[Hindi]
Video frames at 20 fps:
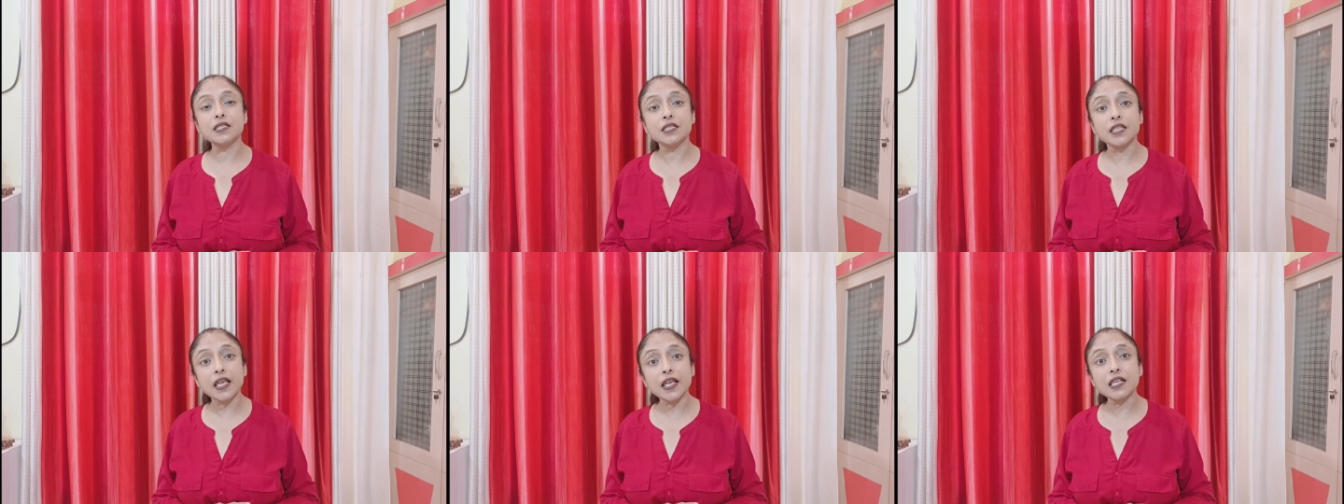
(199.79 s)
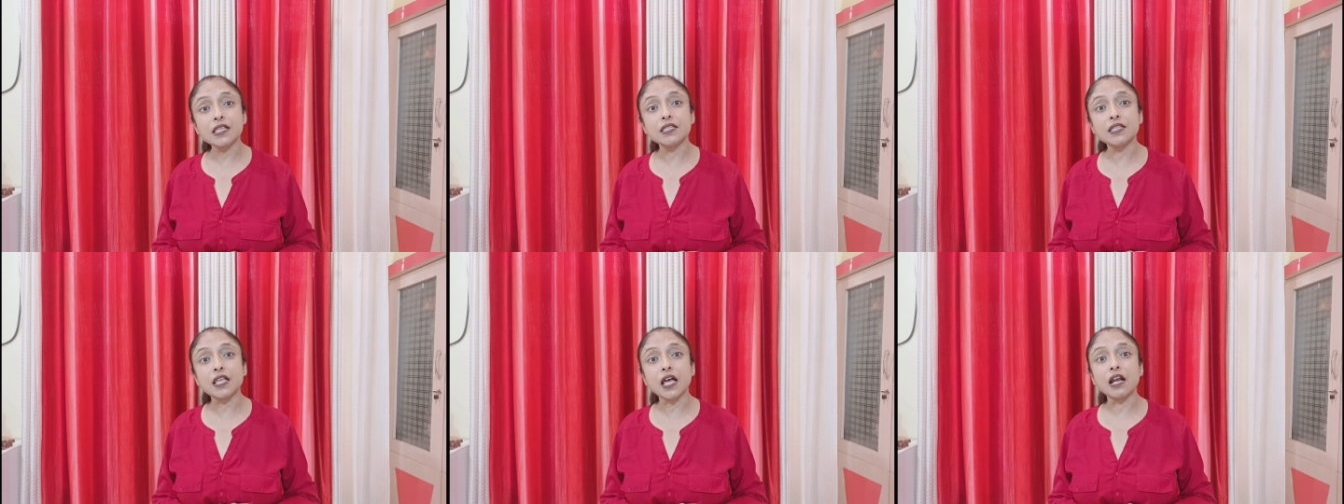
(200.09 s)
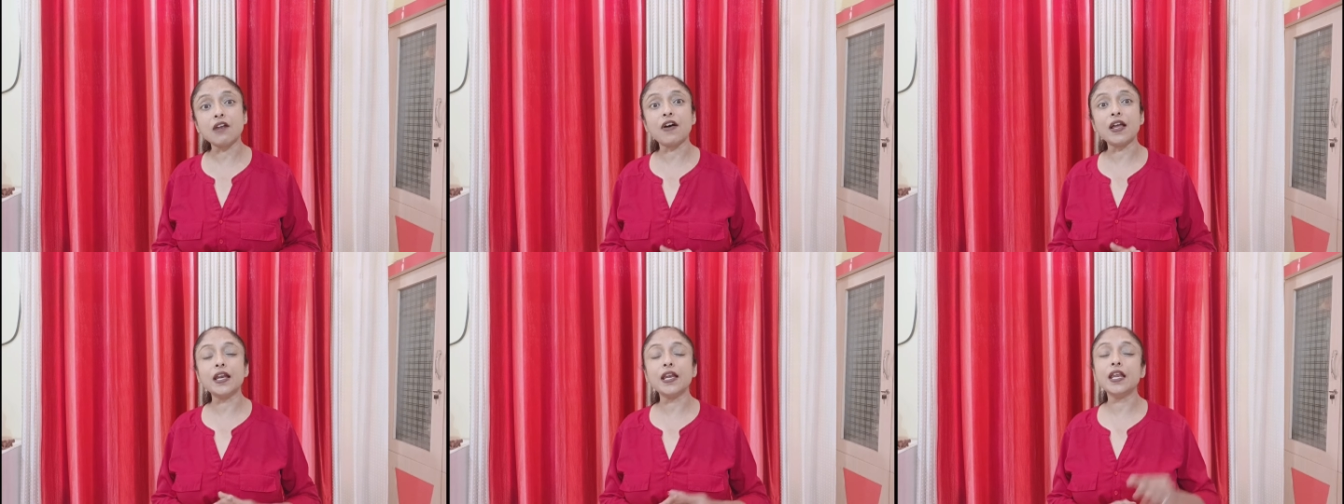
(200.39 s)
तेज
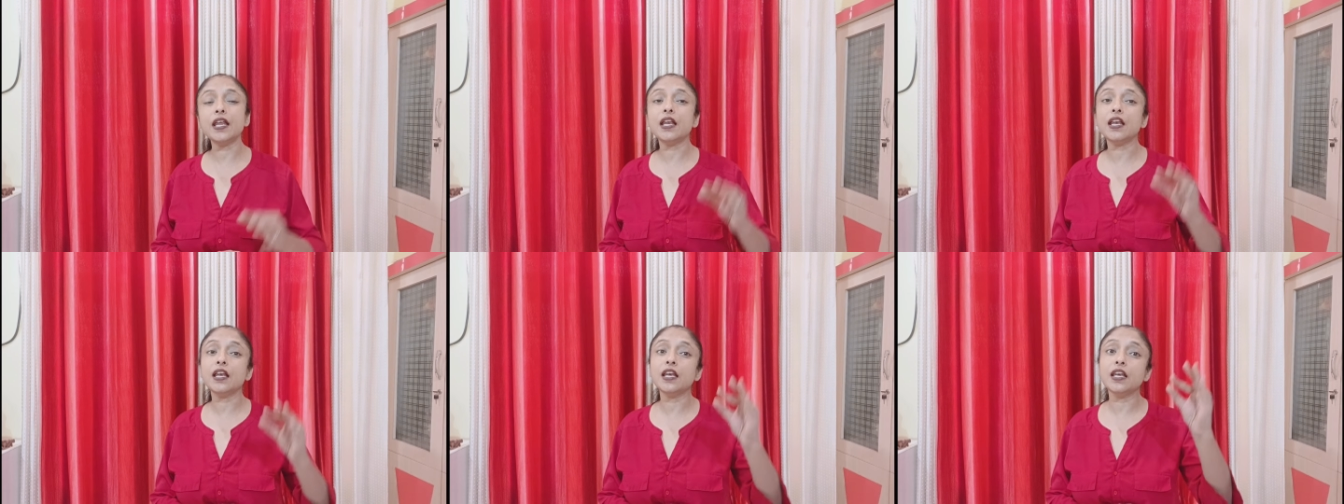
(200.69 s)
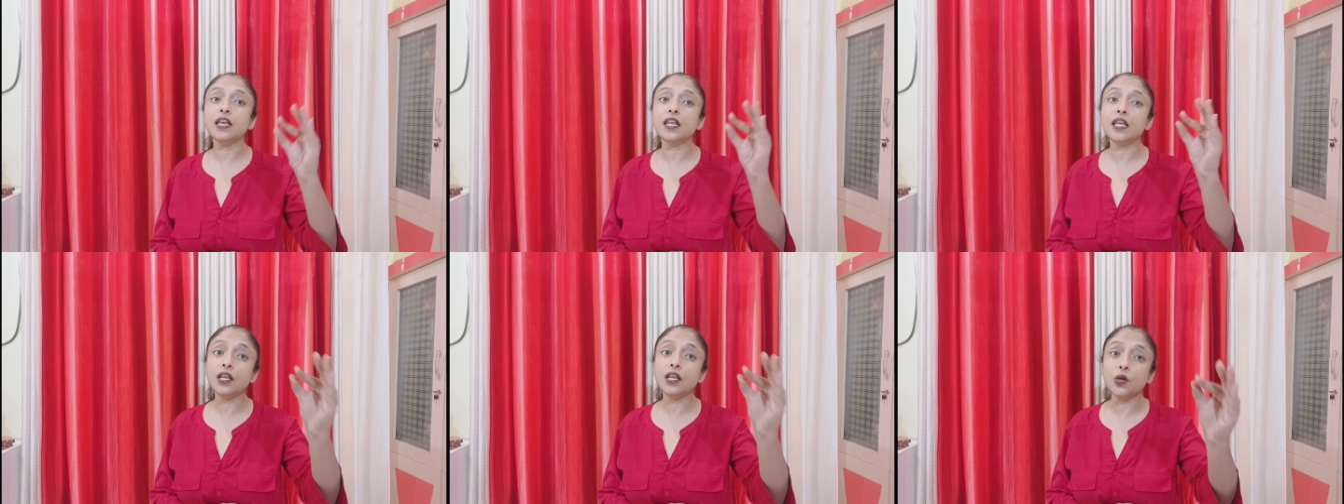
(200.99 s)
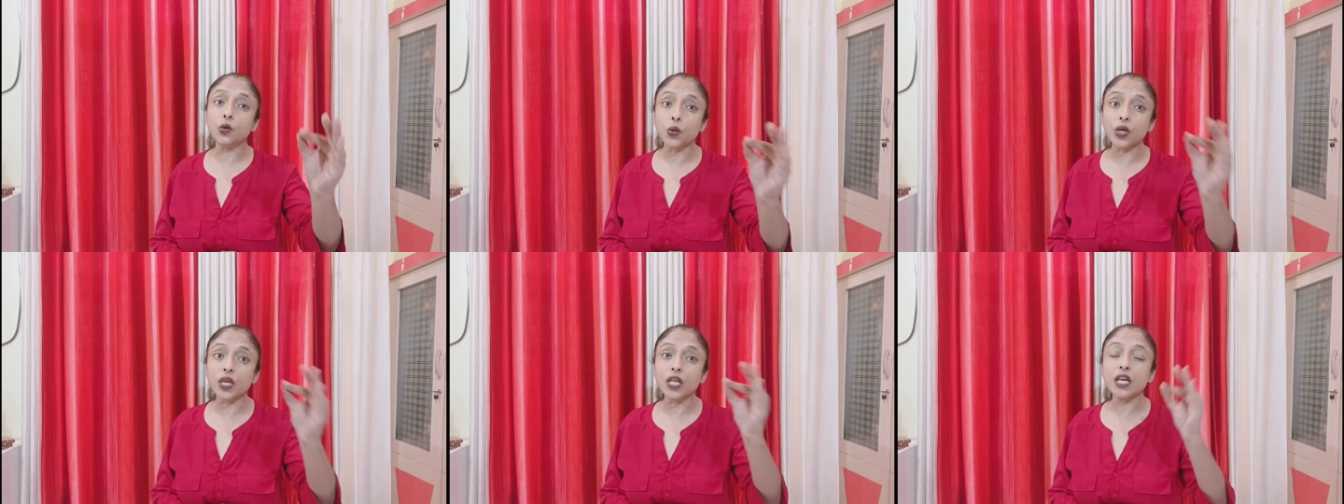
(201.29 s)
धार वाली
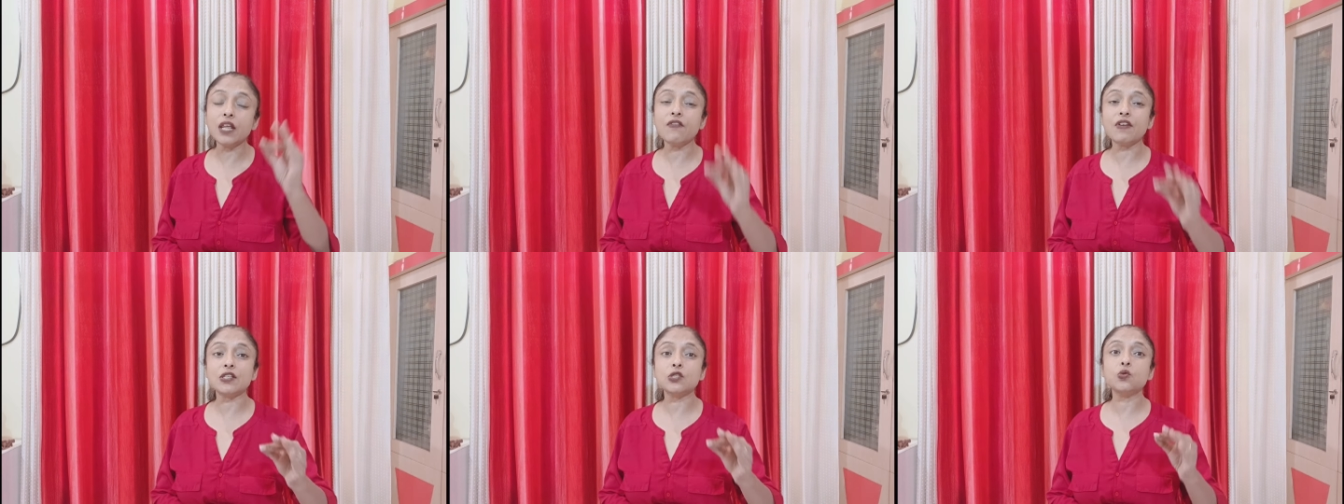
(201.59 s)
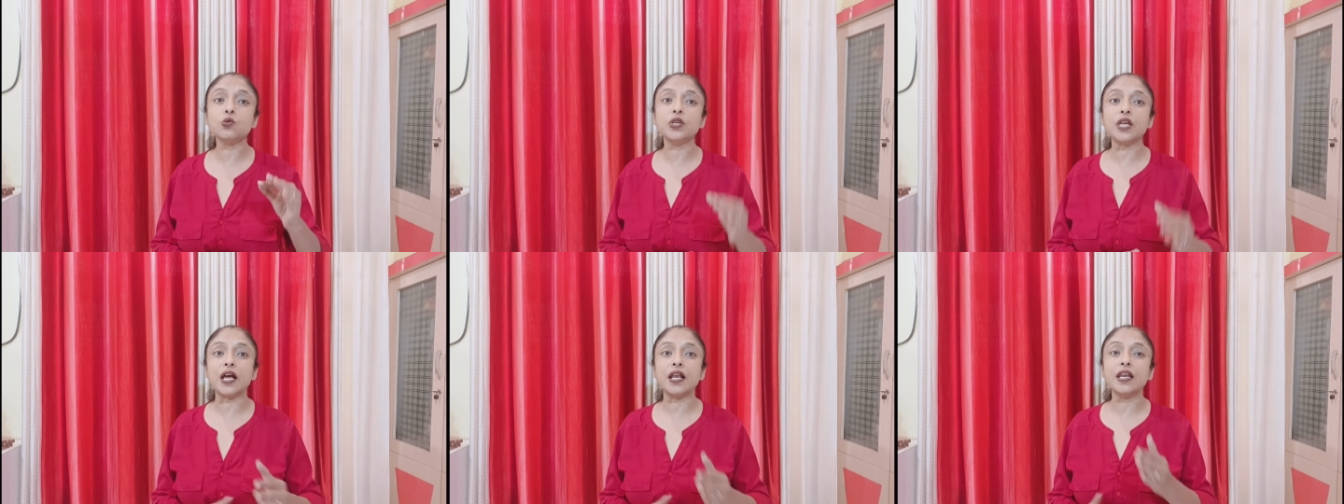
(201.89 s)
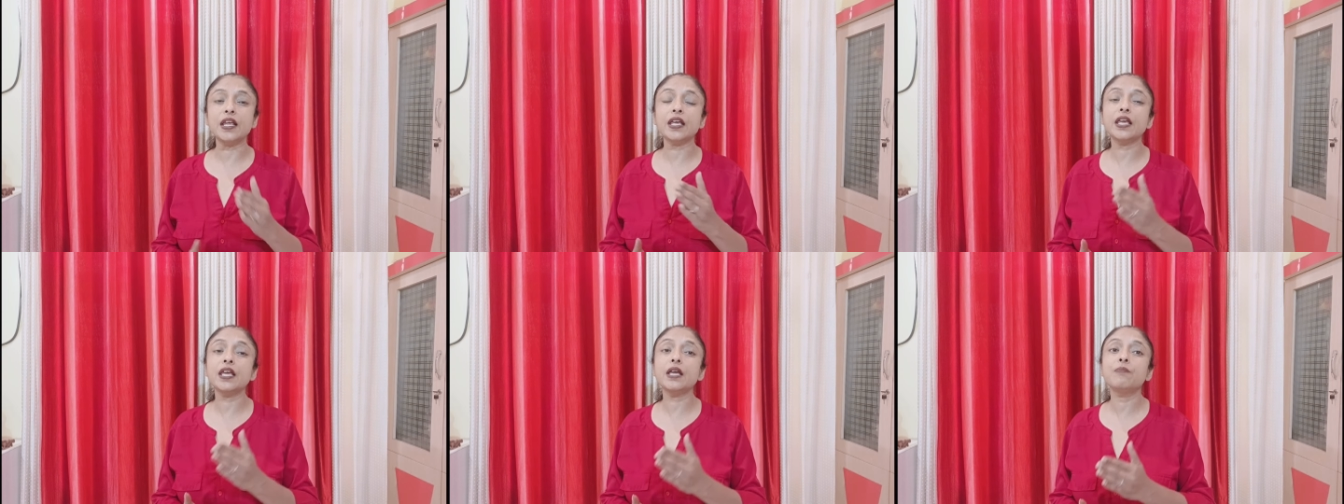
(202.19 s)
नुकीली वस्तु
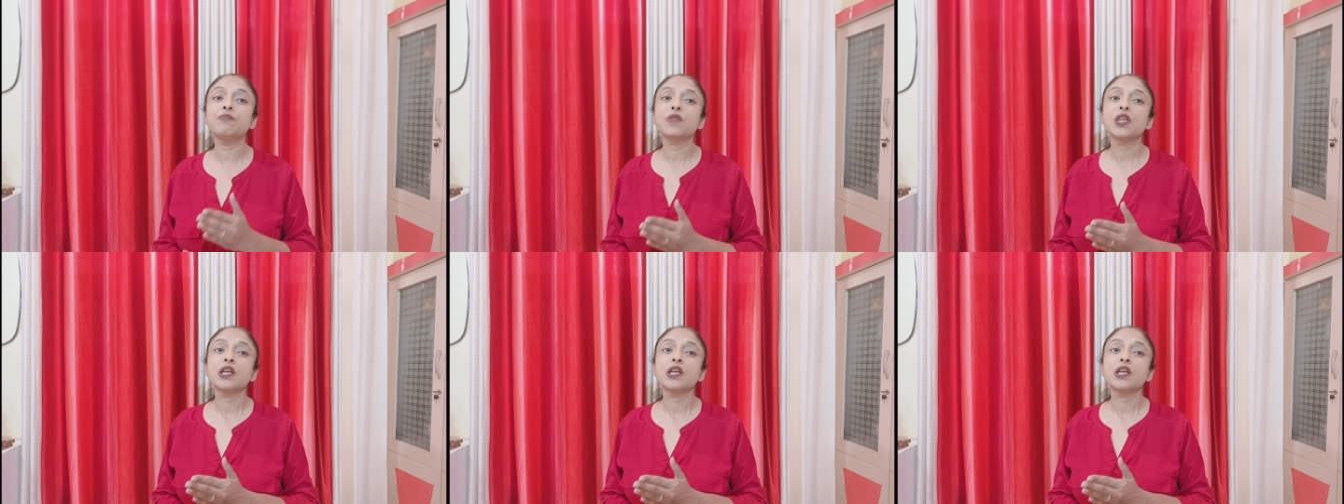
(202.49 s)
यानी कि